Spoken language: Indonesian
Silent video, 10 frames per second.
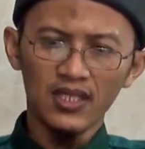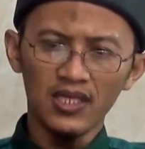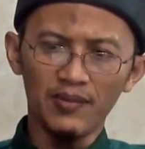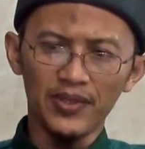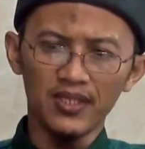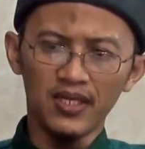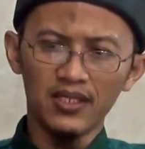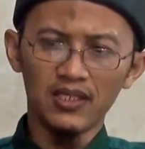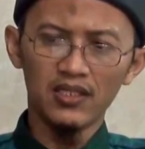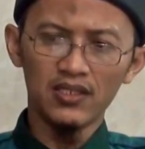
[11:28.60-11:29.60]
Nah, apa jadinya
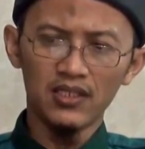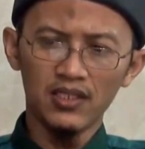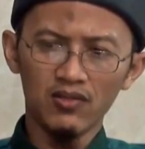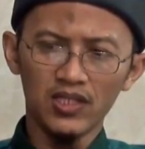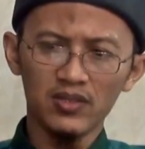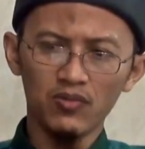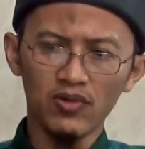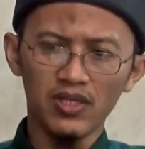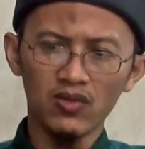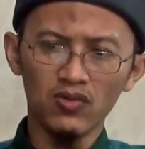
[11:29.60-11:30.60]
di sini tulis
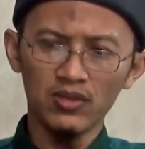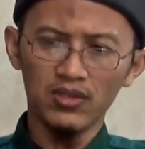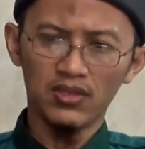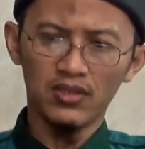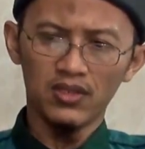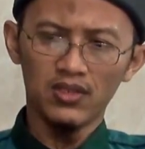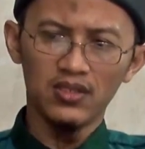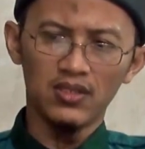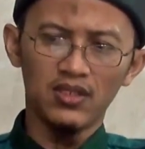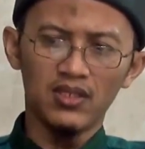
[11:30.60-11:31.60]
mukfirun.
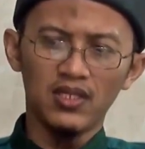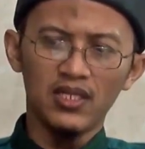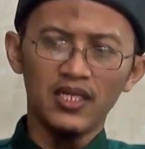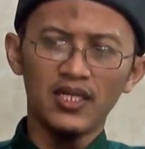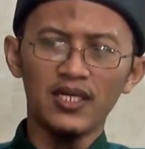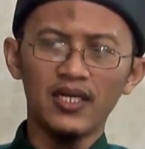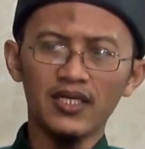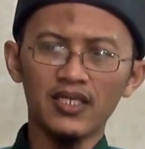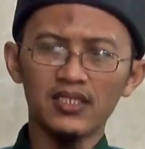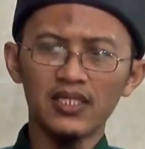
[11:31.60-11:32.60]
Ini
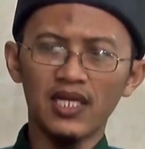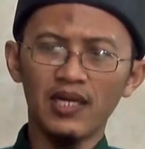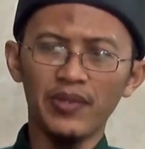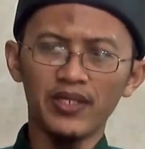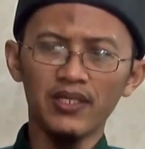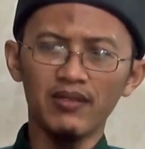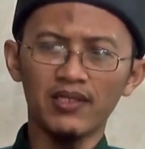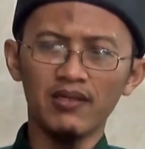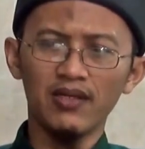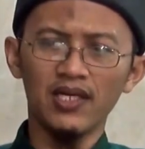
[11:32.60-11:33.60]
adalah istilah bagi
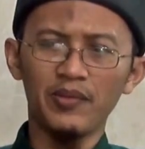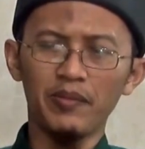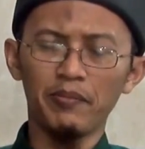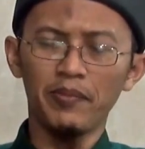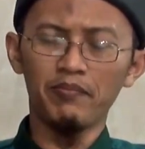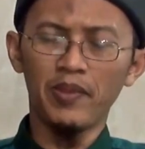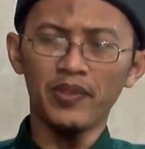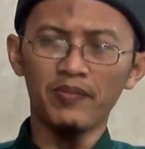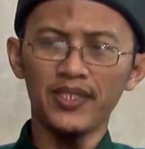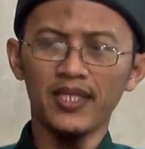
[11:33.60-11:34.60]
orang-orang yang
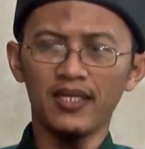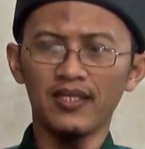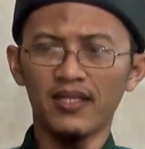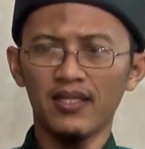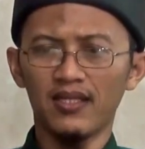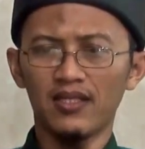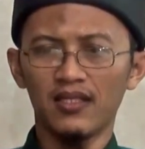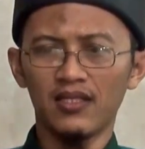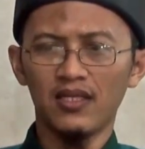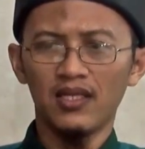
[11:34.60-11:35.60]
memperbanyak hadis.
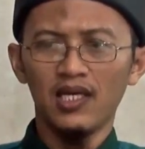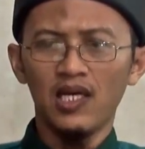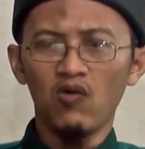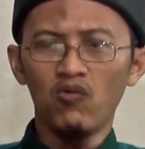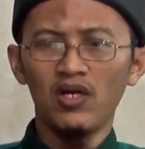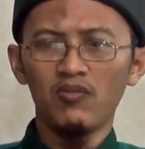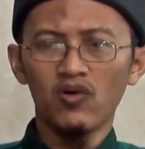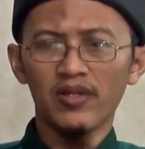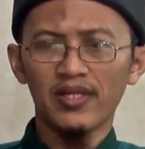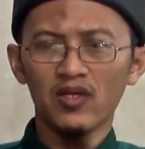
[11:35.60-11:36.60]

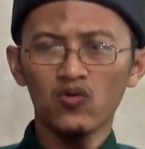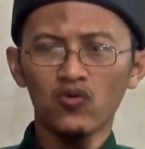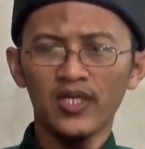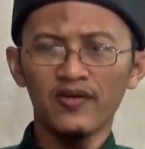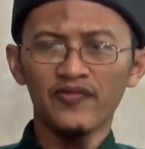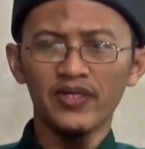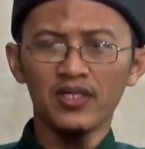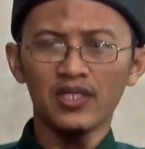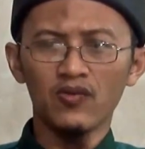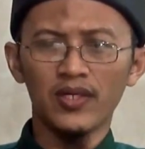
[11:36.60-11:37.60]
والمكثرون في
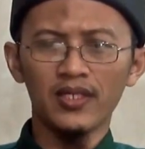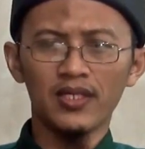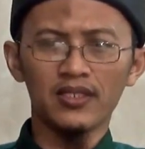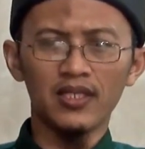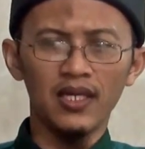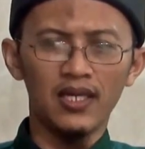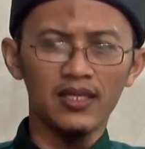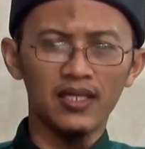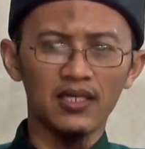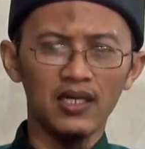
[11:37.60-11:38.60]
رواية
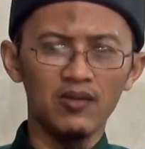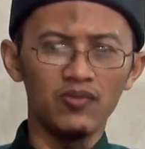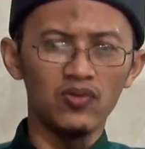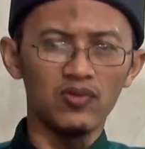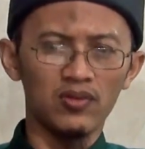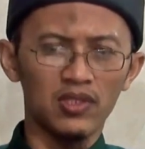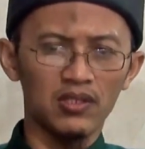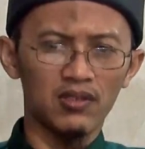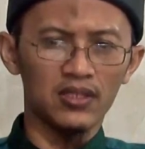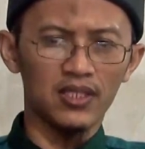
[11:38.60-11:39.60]
الأثر أبو
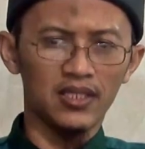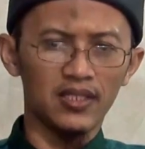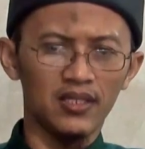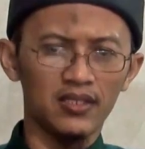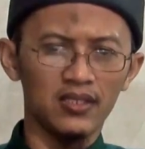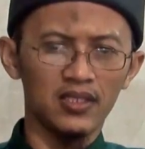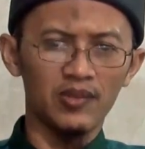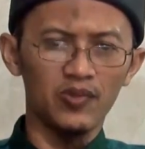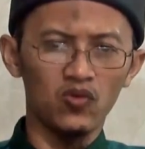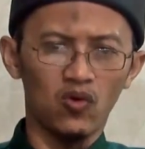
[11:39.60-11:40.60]
هريرة يليه
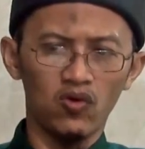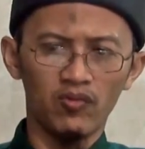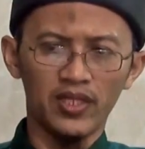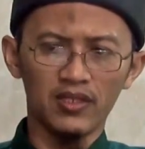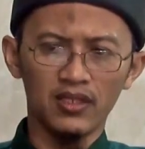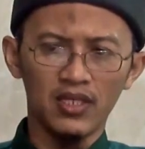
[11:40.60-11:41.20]
ابن عمر